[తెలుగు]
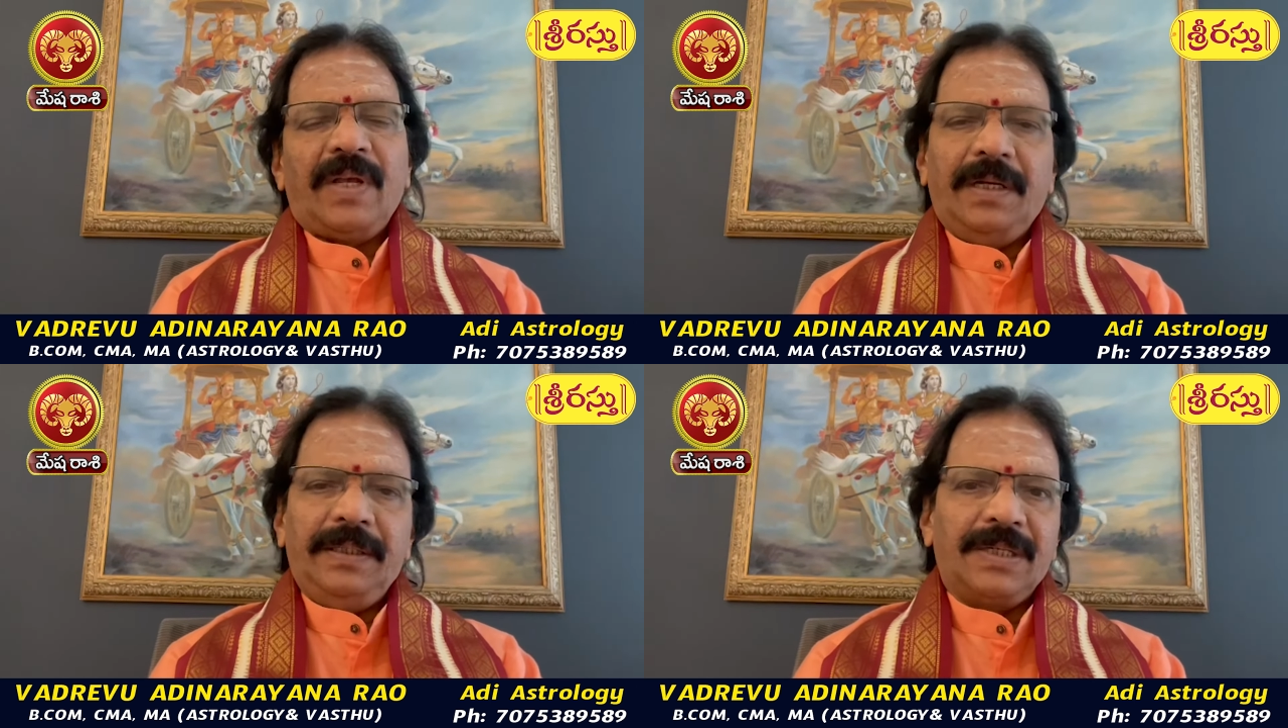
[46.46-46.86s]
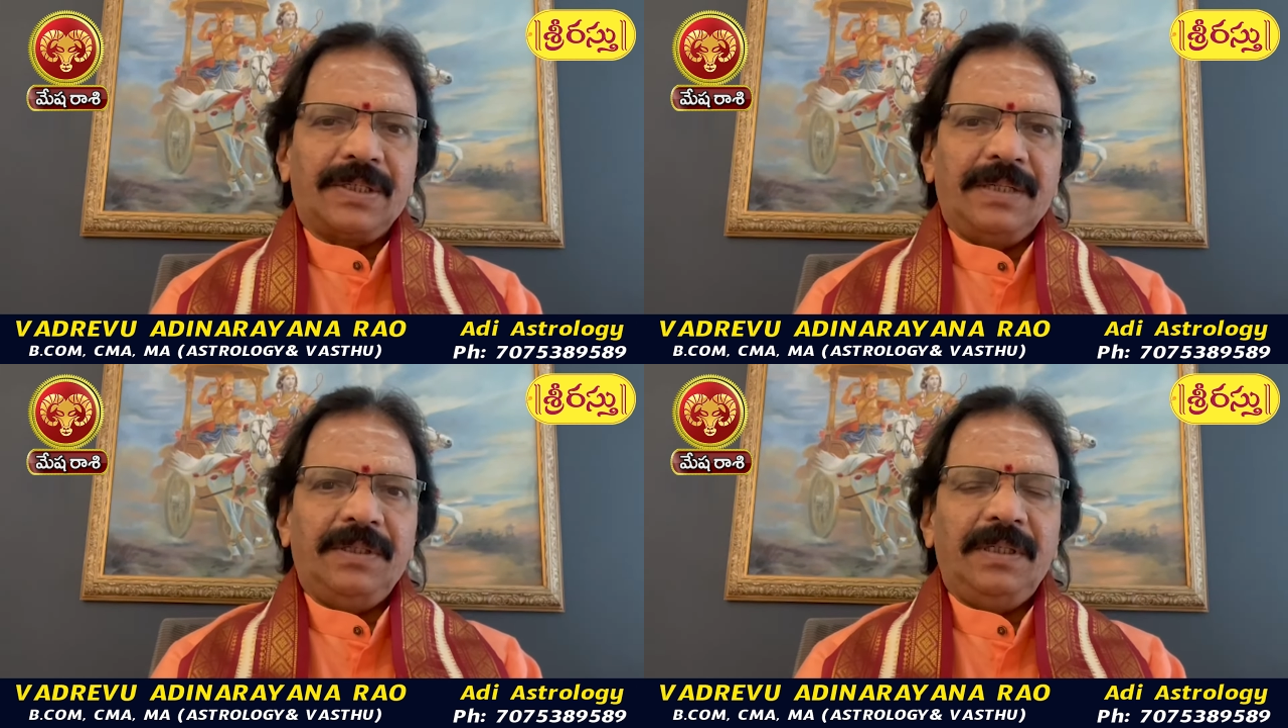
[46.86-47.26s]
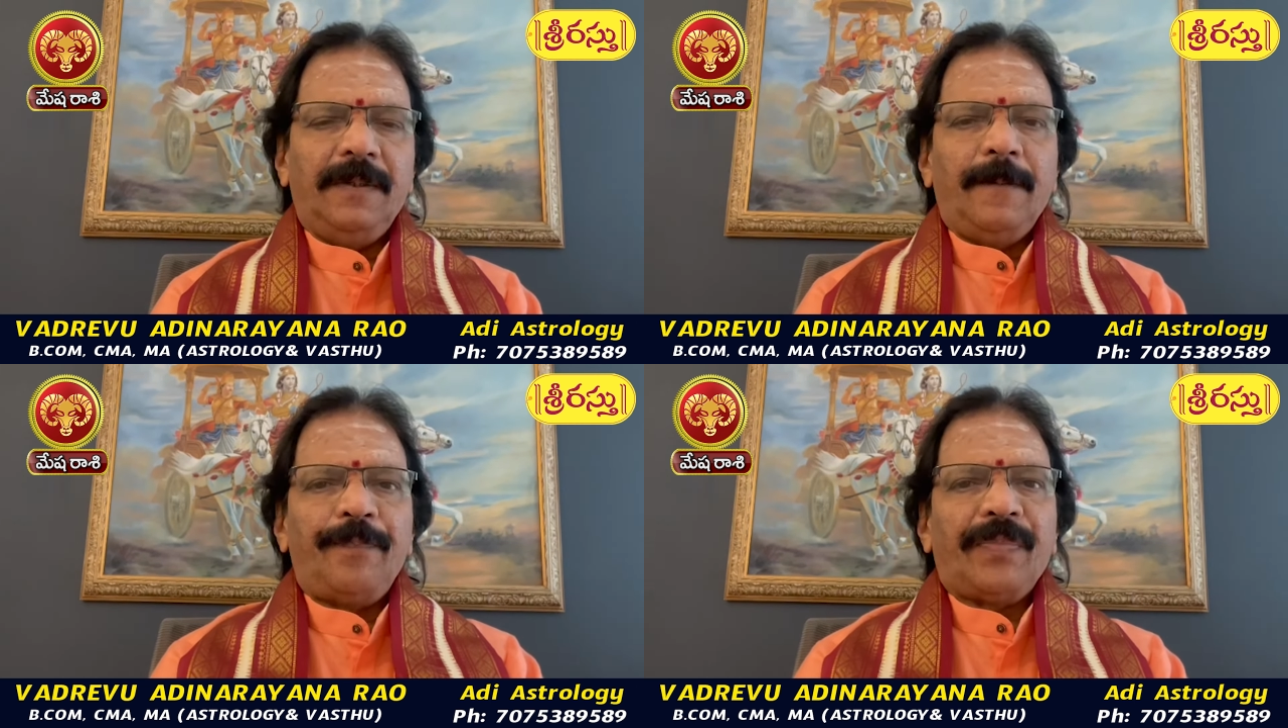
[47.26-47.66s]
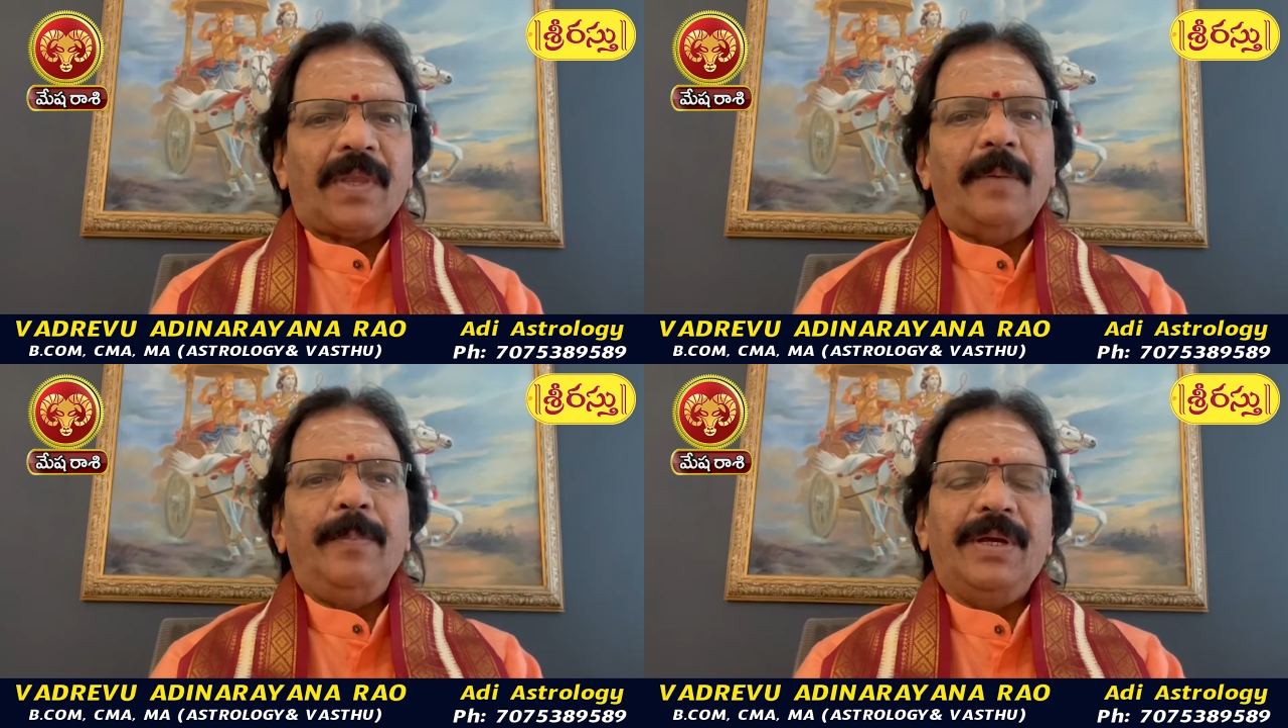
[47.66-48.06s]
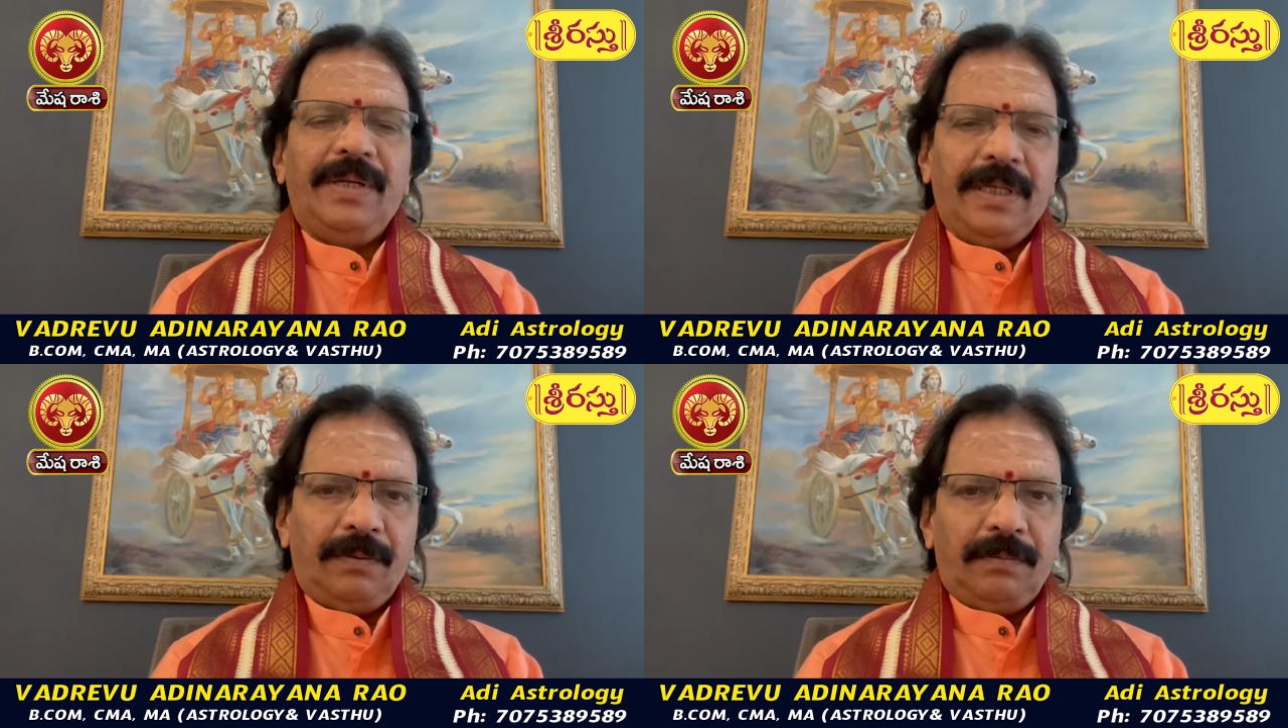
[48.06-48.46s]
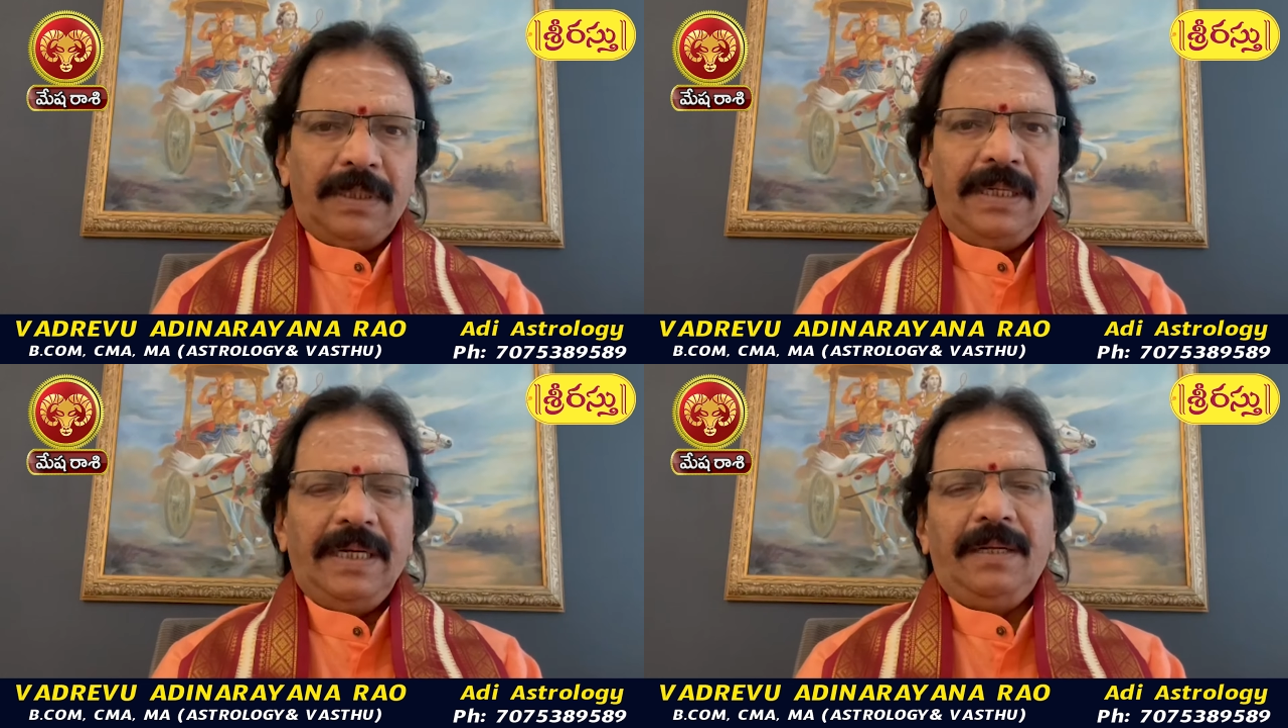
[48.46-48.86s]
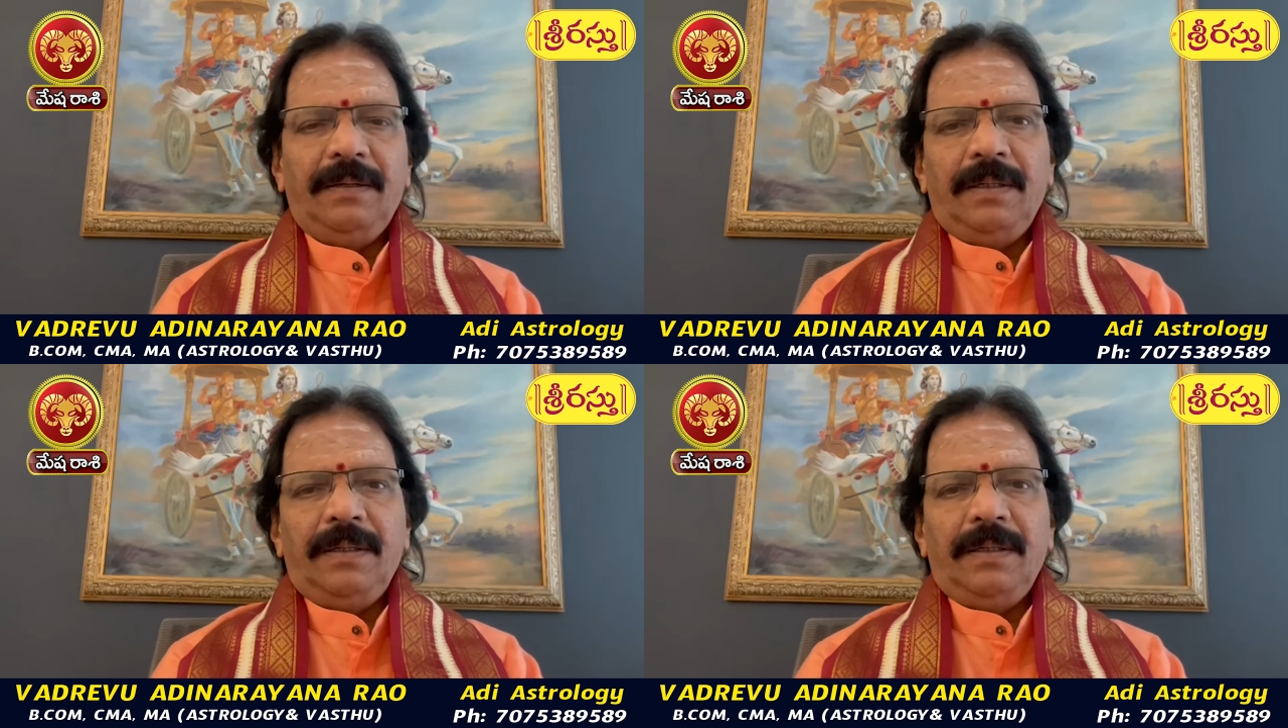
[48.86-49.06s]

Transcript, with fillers: అది అస్ట్రాలజీ మీకు నేను అన్నీ